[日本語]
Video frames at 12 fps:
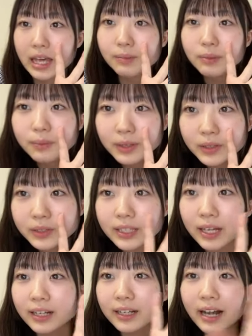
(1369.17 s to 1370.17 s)
エビミルク
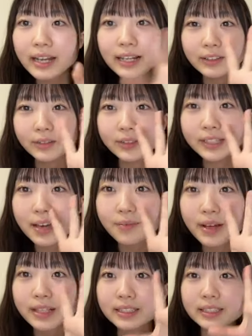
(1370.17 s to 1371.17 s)
さんありがとうござい
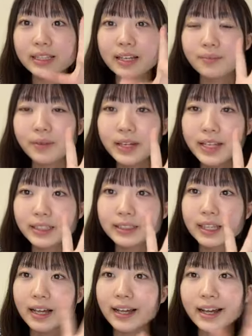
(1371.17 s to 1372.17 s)
ますマリナーズ
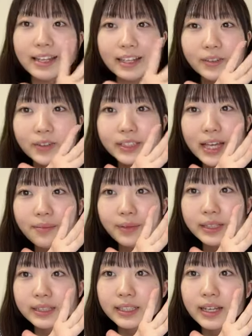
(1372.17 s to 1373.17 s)
さんありがとうござい
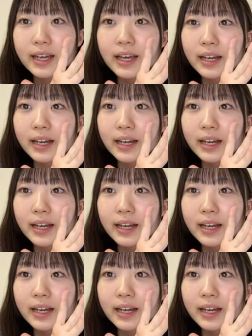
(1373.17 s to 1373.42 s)
ます